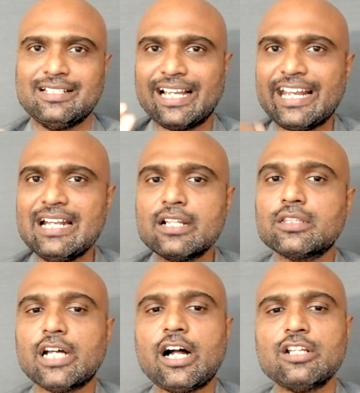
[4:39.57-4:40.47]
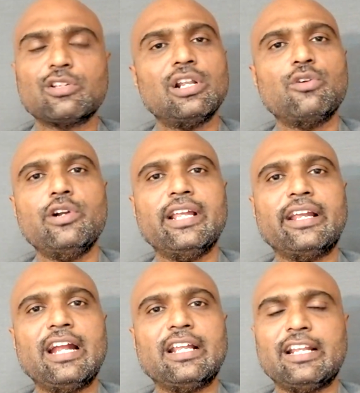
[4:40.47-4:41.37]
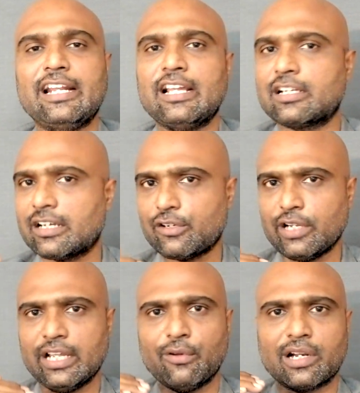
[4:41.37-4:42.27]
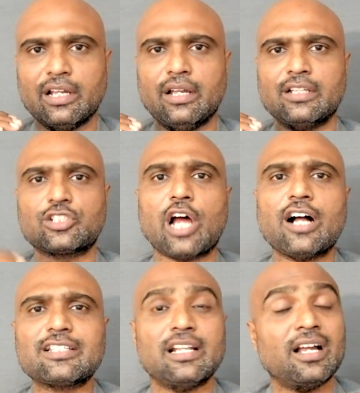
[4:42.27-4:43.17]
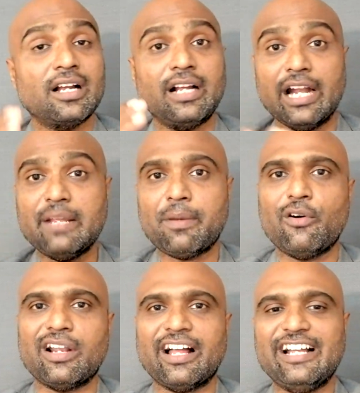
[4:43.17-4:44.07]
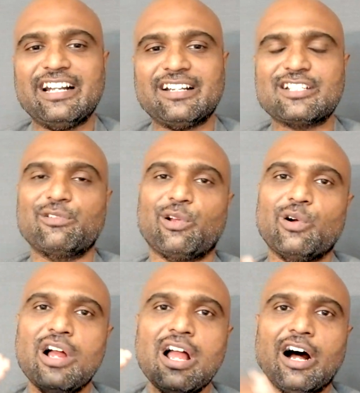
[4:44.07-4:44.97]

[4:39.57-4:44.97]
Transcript: செகண்ட் அண்ட் தேர்ட் சொல்லக்கூடிய கேட்டகரியில் இருக்கக்கூடிய ஒரு ஸ்டாக்ஸ் எல்லாம் கண்டிப்பாக ஒரு ஹை ரிட்டர்ன்ஸ் கொடுக்கும்